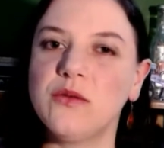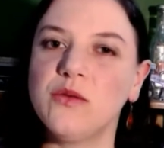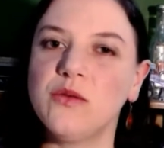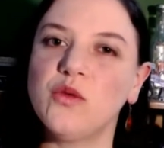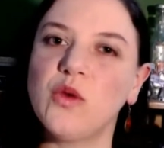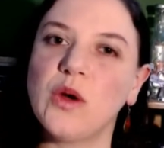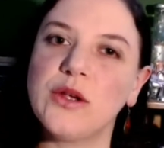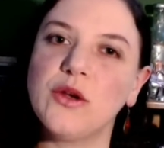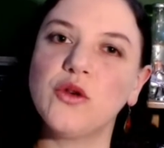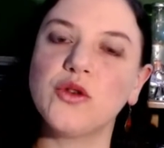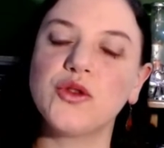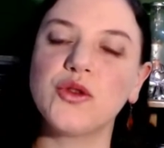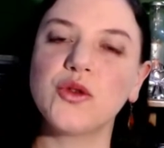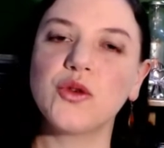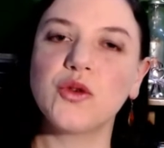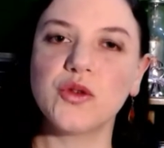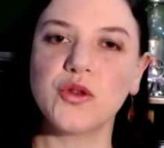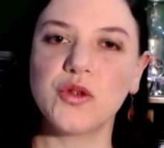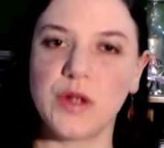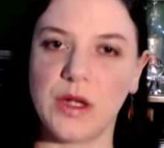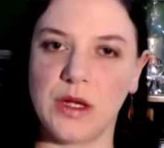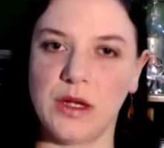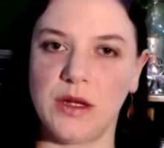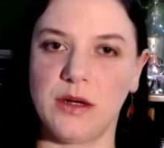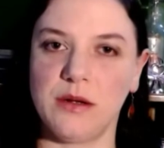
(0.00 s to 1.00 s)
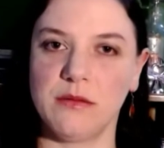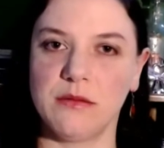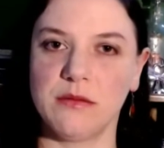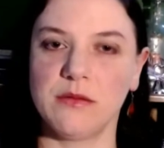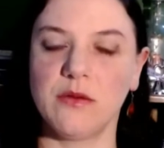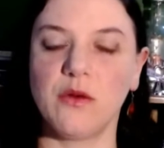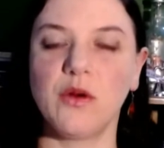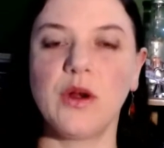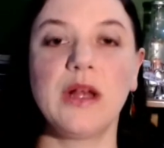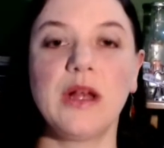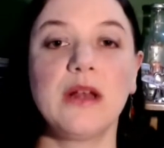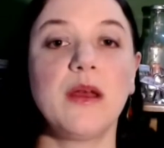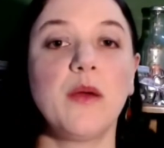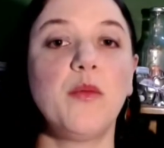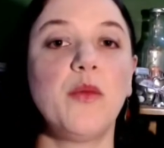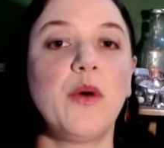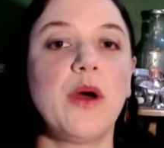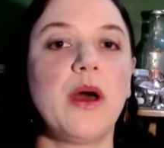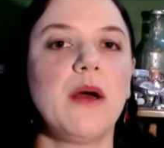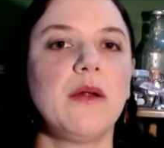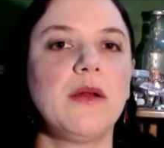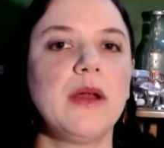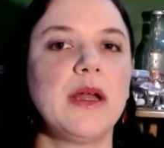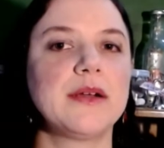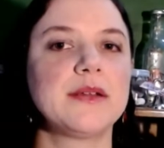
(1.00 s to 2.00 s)
no hay otro ser con el que
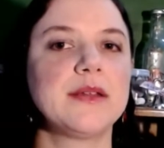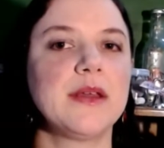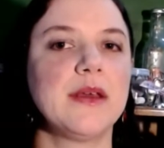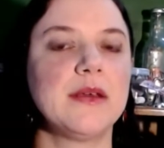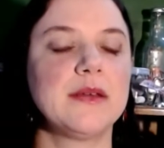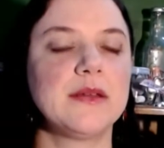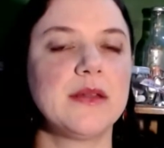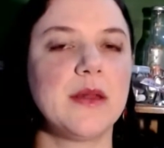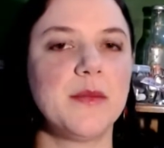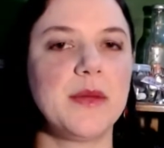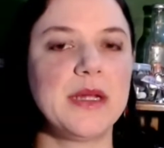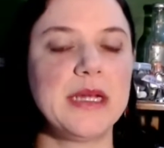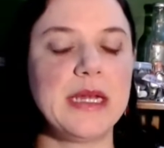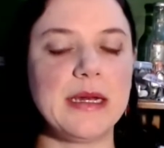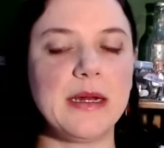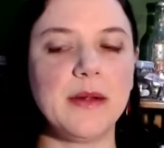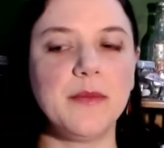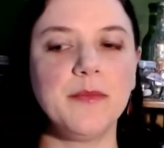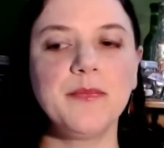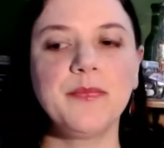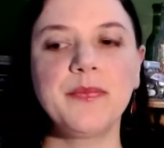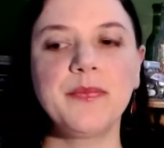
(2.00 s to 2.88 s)
pueda hablarse de esta manera.